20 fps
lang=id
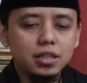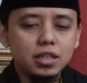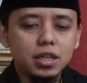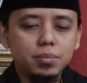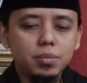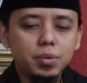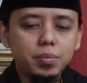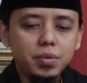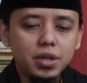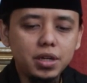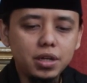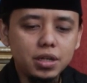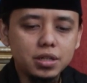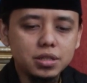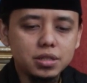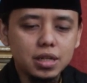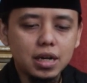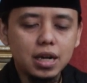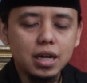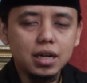yang
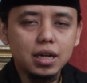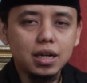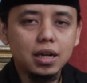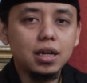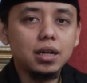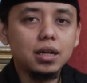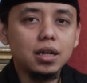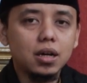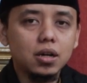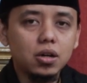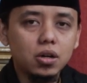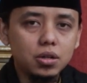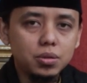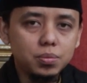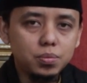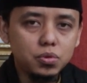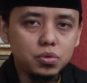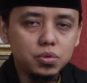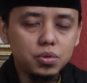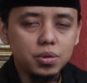memanage langkah-langkah
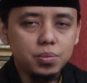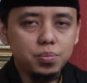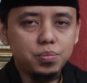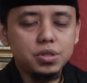kolbu,